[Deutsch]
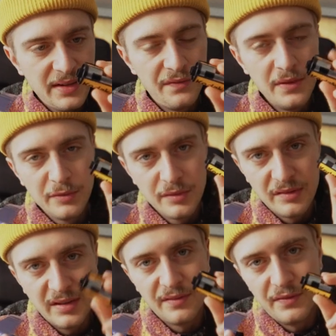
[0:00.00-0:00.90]
Der Film ist
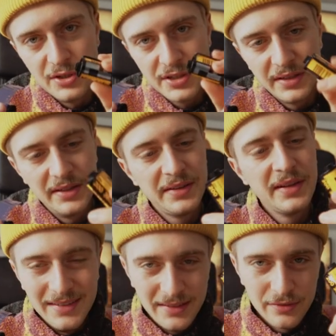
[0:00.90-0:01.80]
sozusagen vollständig
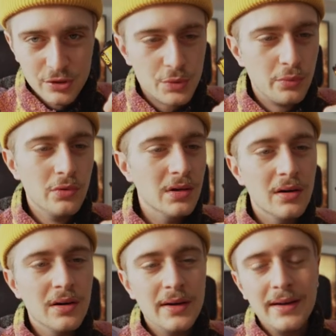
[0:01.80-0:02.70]
in diese Spule